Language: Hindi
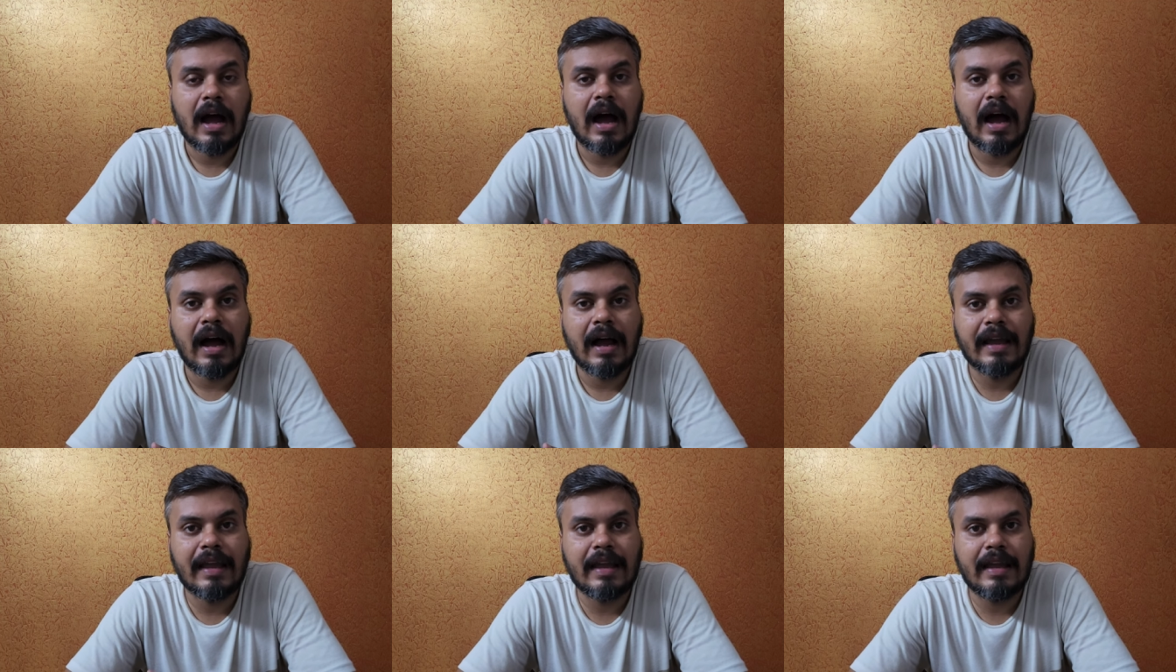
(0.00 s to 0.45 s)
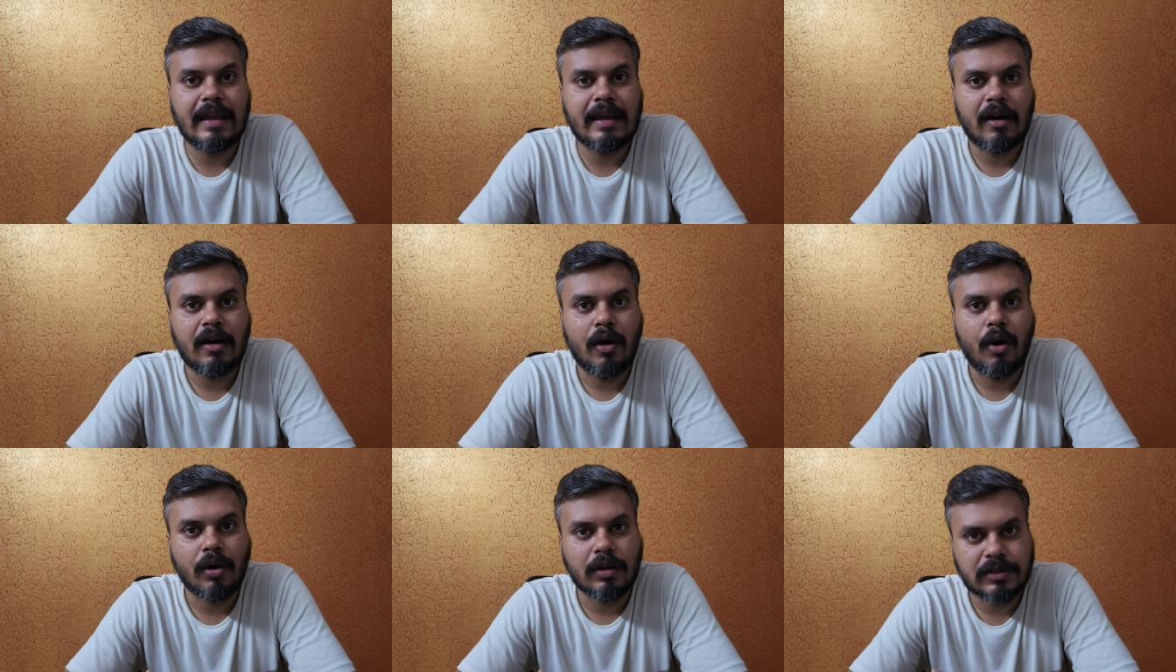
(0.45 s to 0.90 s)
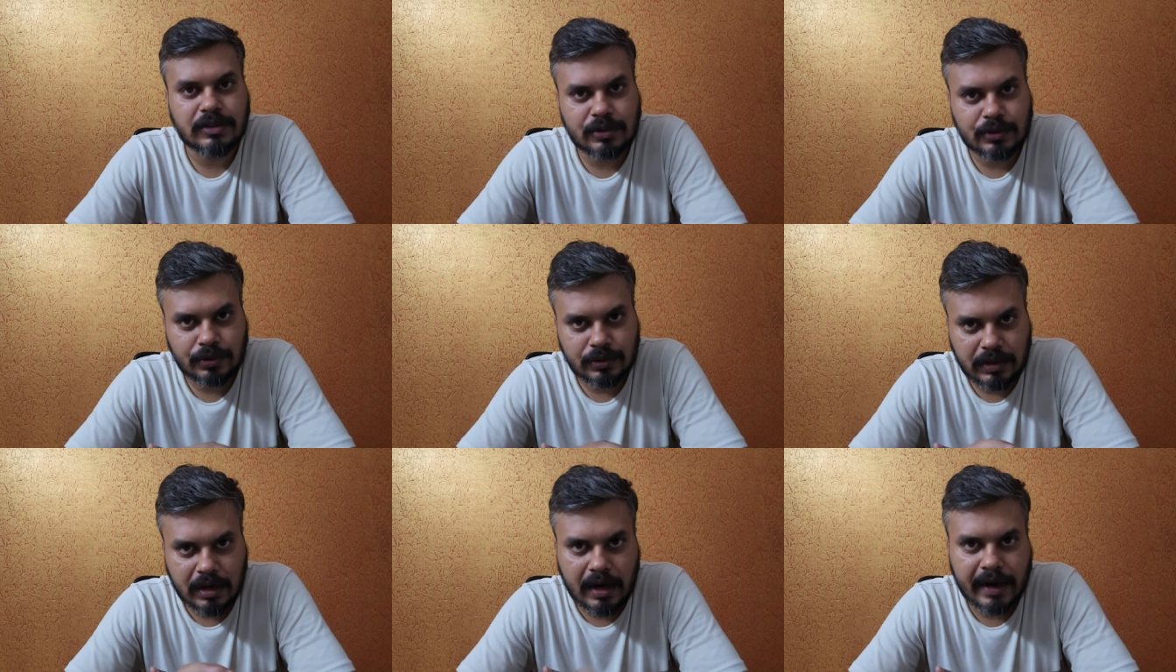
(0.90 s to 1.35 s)
आई ऑल्सो
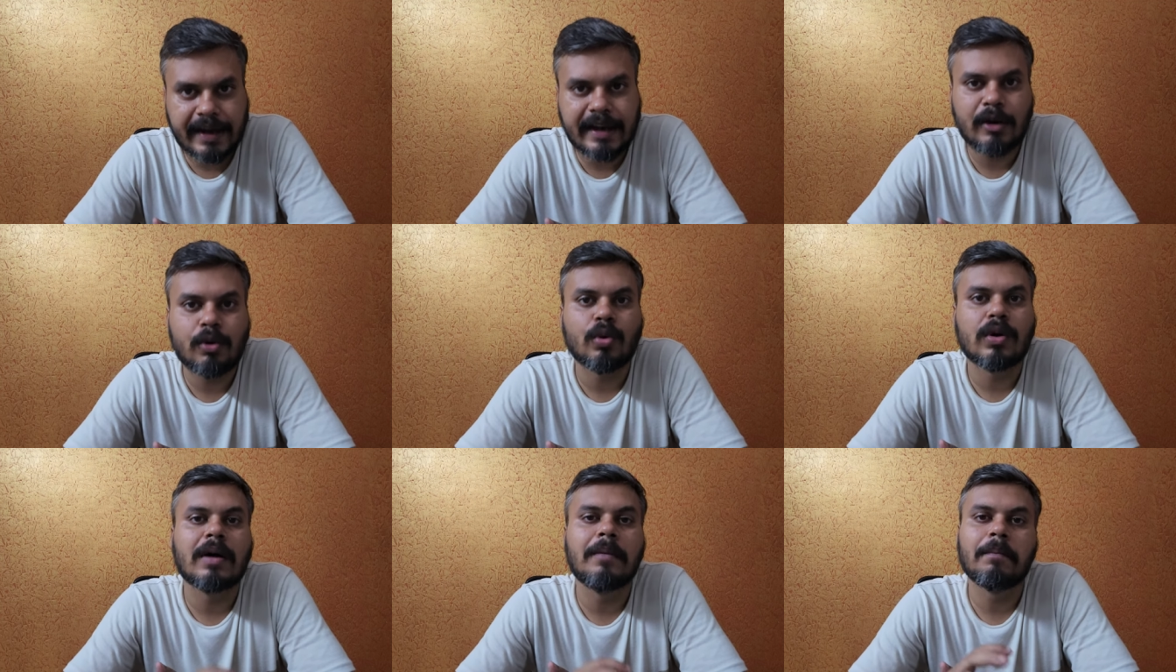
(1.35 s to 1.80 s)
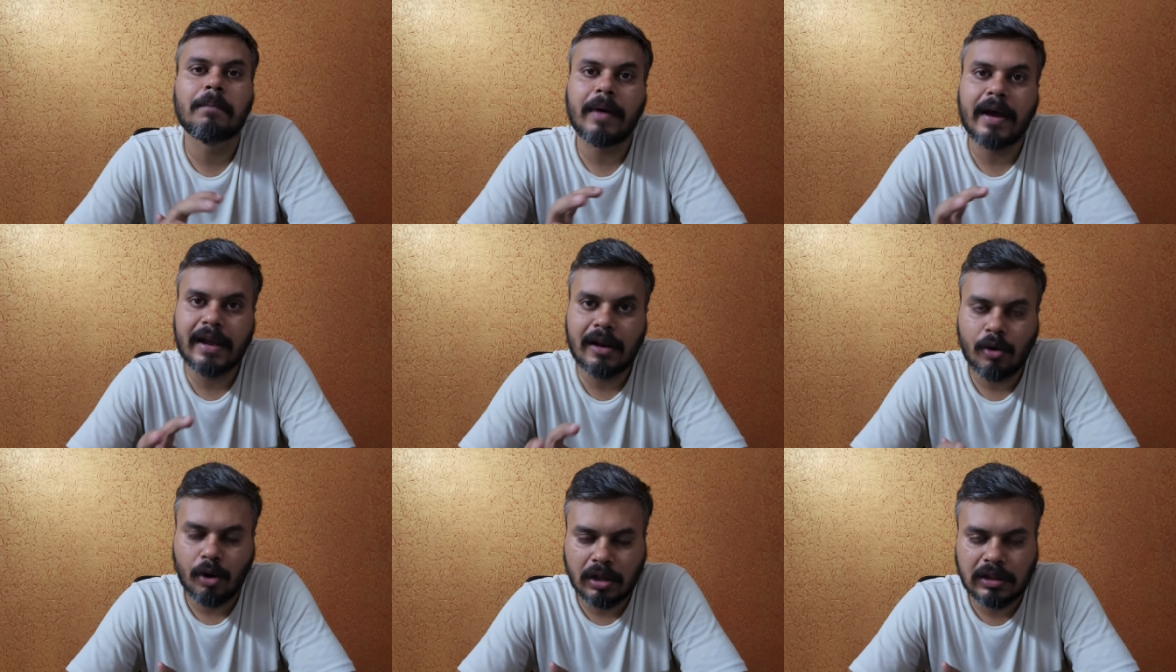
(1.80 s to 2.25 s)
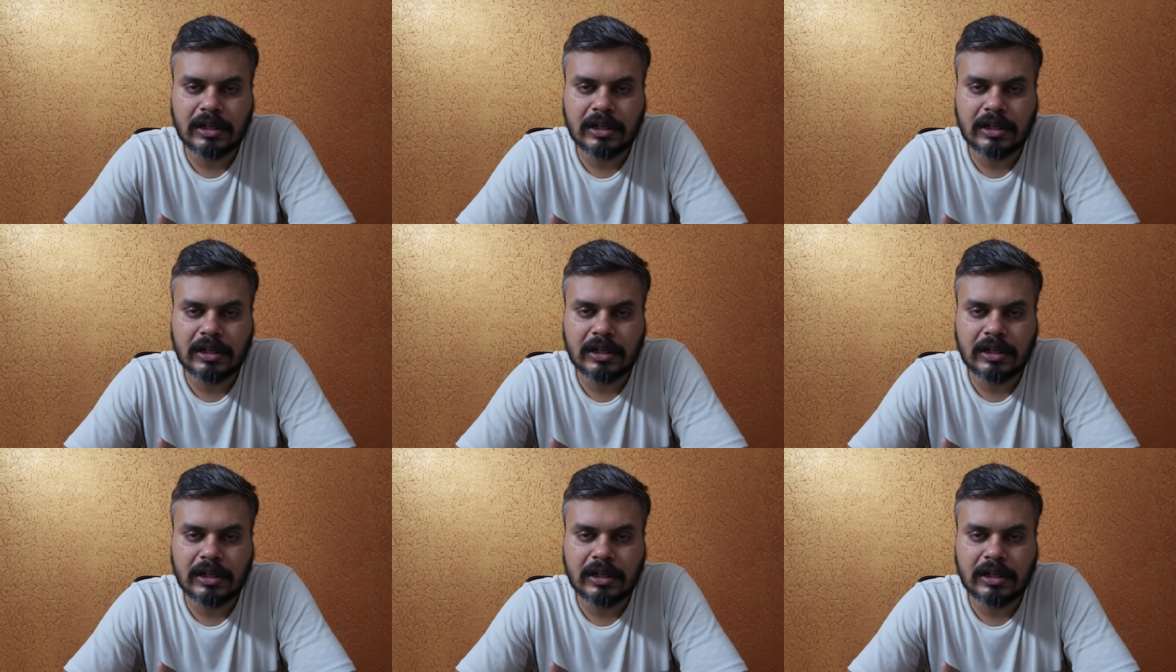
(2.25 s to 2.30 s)
ट्राई टू कंपाइल ऑल